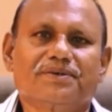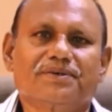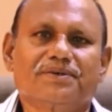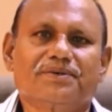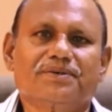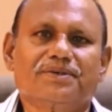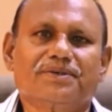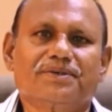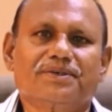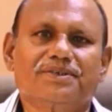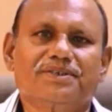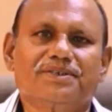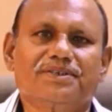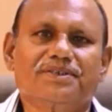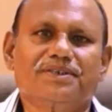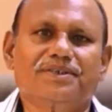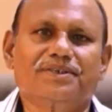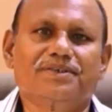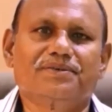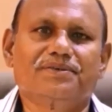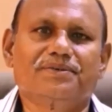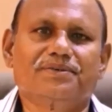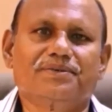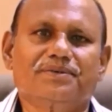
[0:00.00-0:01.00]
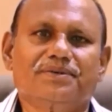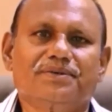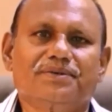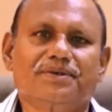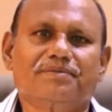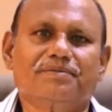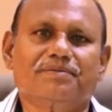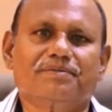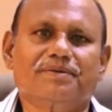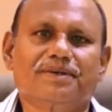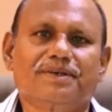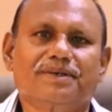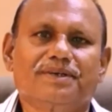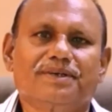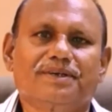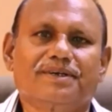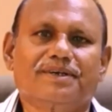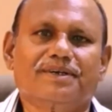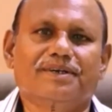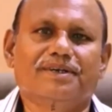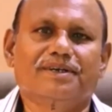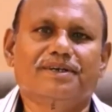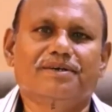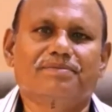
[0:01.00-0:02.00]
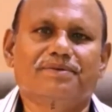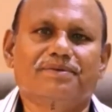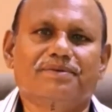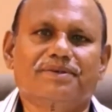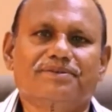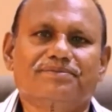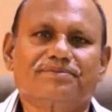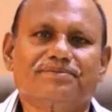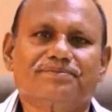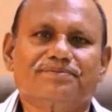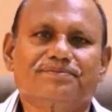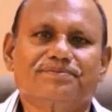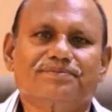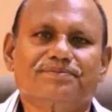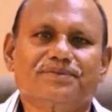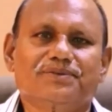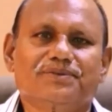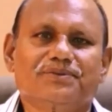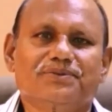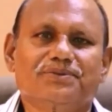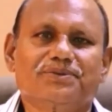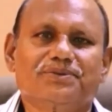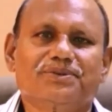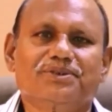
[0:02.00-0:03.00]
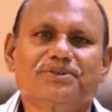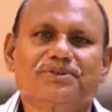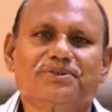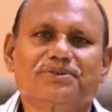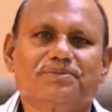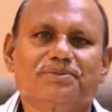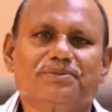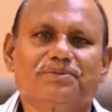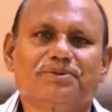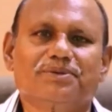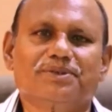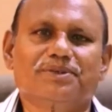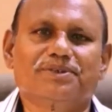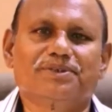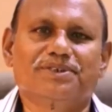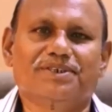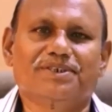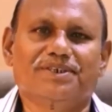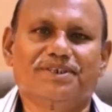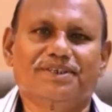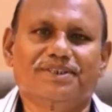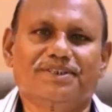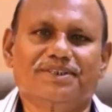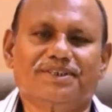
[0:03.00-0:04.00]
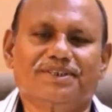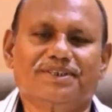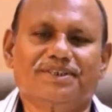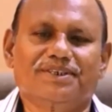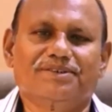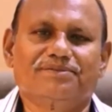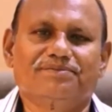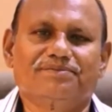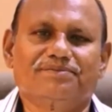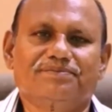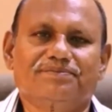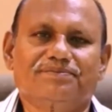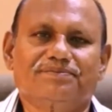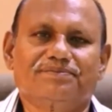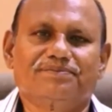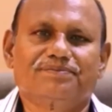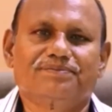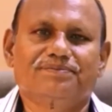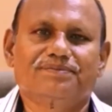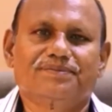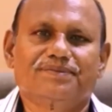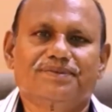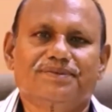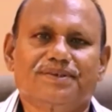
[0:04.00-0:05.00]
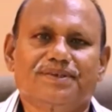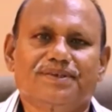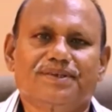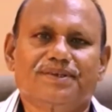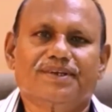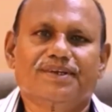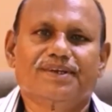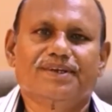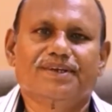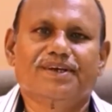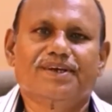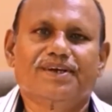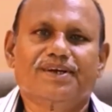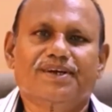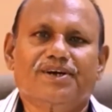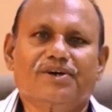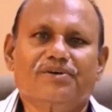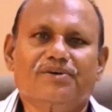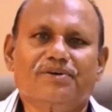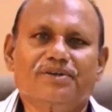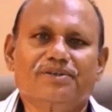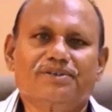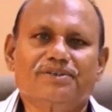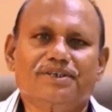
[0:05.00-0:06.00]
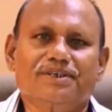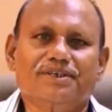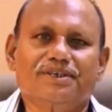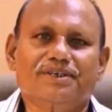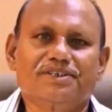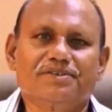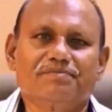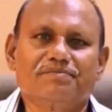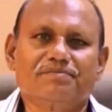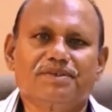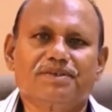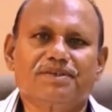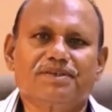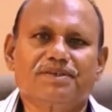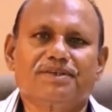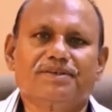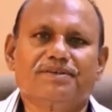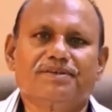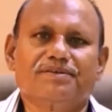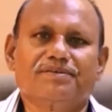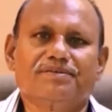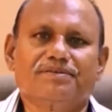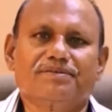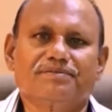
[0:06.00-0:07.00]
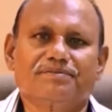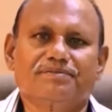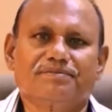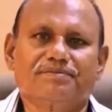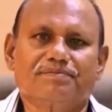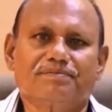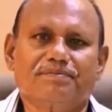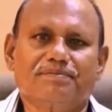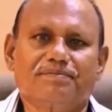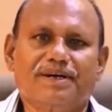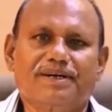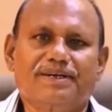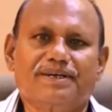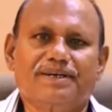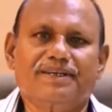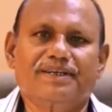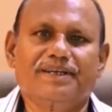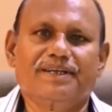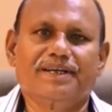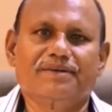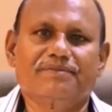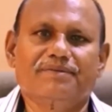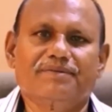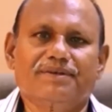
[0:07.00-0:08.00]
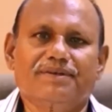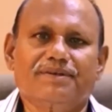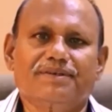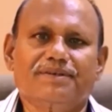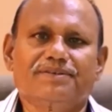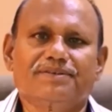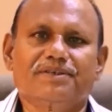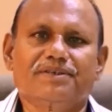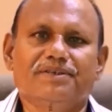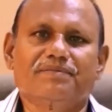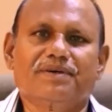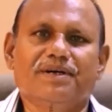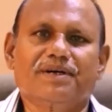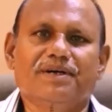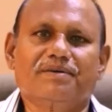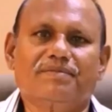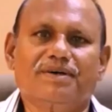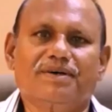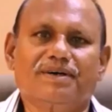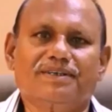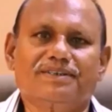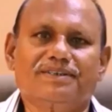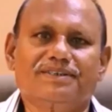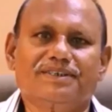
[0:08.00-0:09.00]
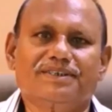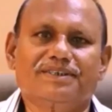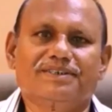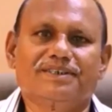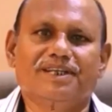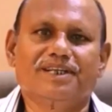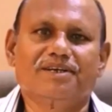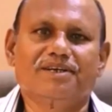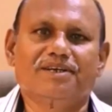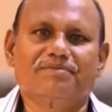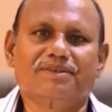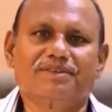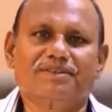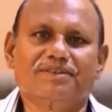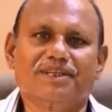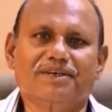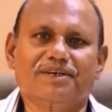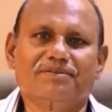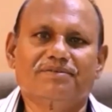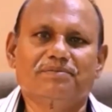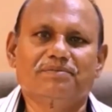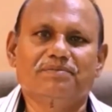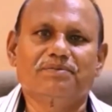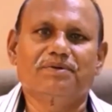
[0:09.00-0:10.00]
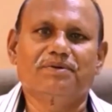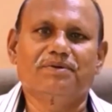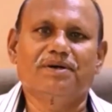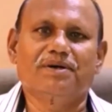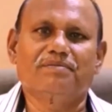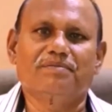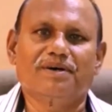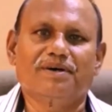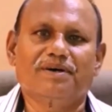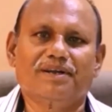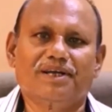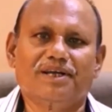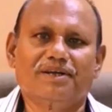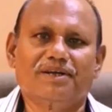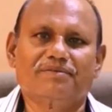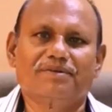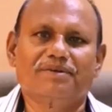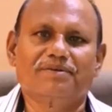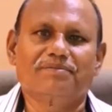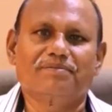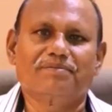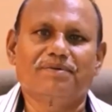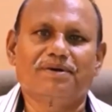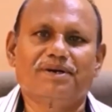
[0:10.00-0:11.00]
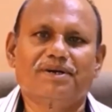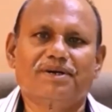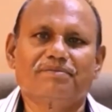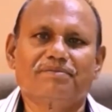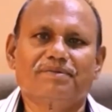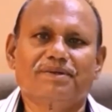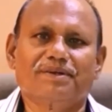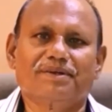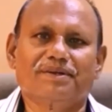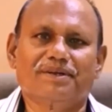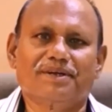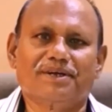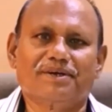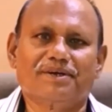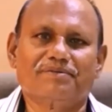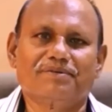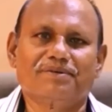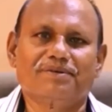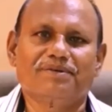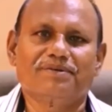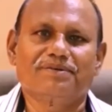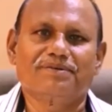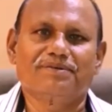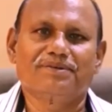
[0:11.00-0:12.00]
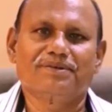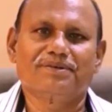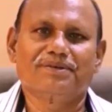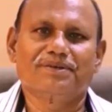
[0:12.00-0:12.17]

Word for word: और किसी को डबल ना करना पड़े उस दिन तो बहुत अच्छा रहता है और अच्छे किस्म की पार्टी आवे सबका माल सही सलामत आवे पूरा माल आवे पार्ट में न आवे